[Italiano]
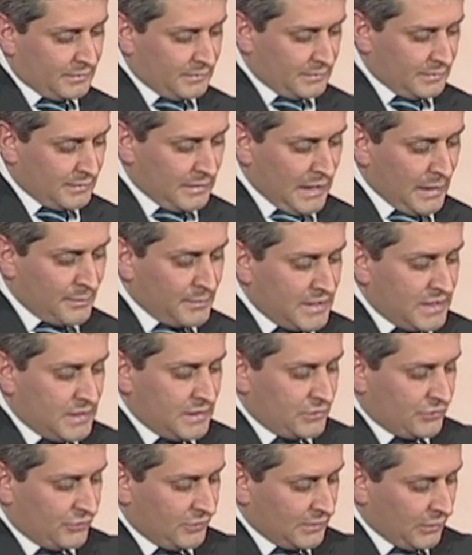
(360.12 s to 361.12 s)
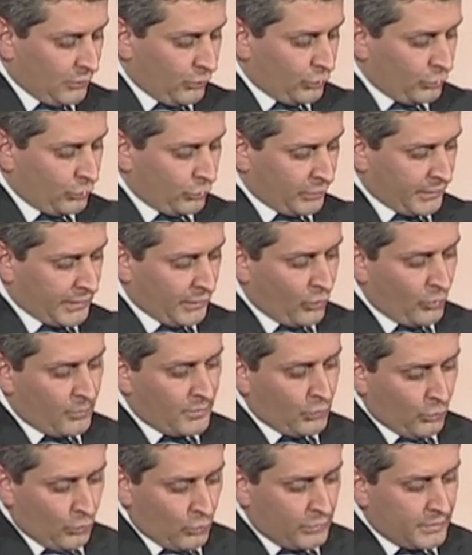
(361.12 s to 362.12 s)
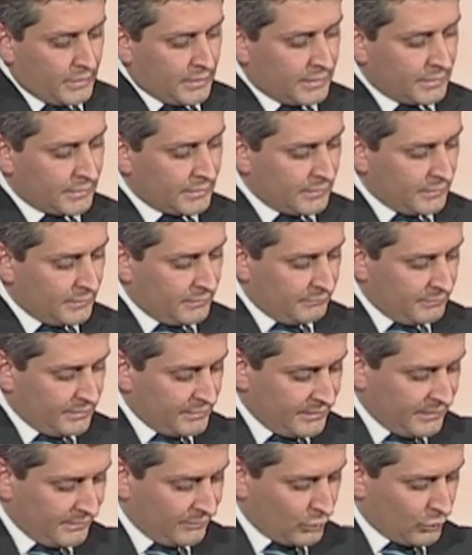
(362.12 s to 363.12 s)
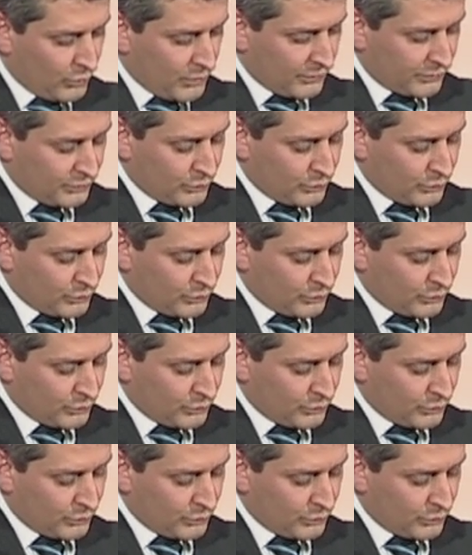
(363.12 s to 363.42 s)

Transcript: eh, amici, da coloro che come lui vivevano una